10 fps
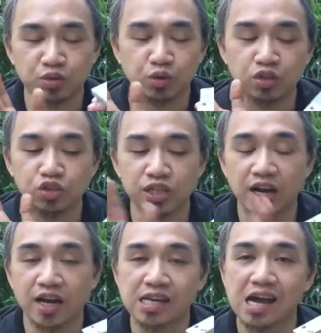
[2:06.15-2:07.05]
wag nyo siyang
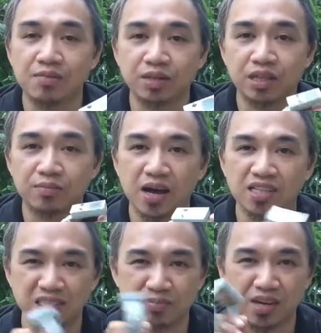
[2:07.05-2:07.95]
hayaan
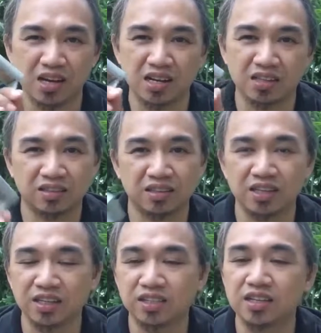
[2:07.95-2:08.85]
matamaan sa mga
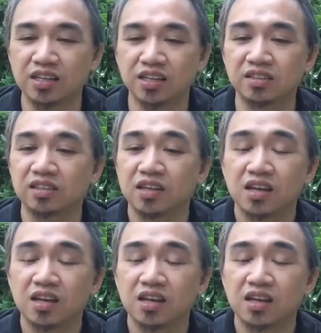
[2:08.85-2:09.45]
gilid-gilid